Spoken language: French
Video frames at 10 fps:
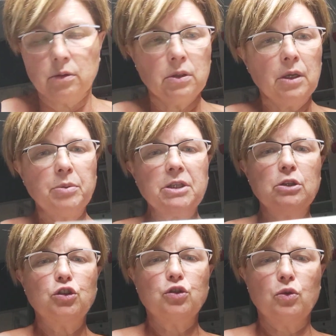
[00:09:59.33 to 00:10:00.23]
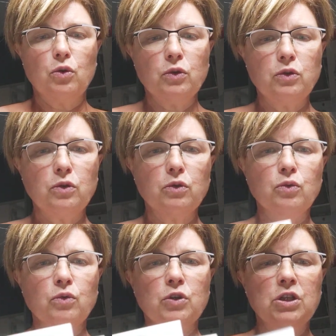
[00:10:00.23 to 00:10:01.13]
des petites choses.
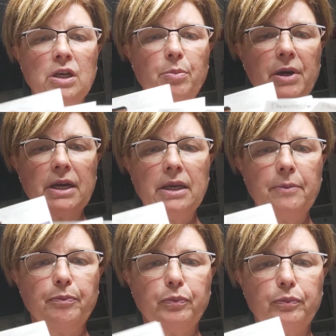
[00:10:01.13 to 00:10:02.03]
Donc j'ai pris